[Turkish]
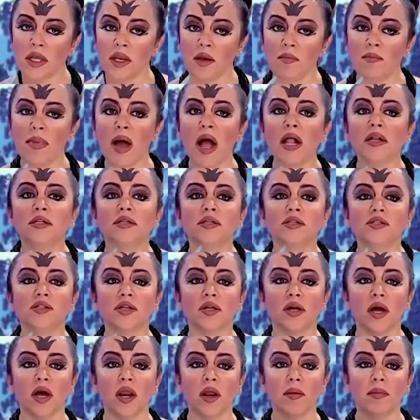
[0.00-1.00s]
Seni
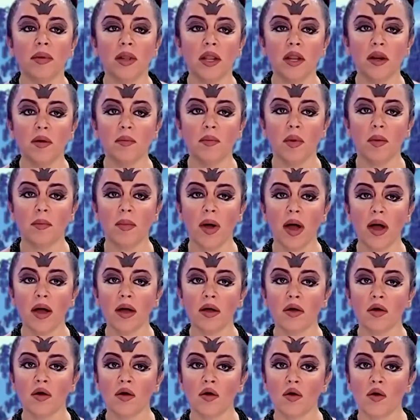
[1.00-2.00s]
belki çıkarabilirim
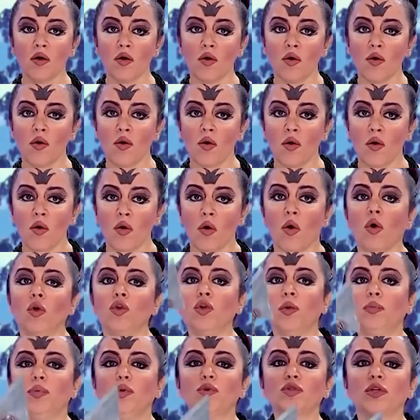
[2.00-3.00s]
ama onu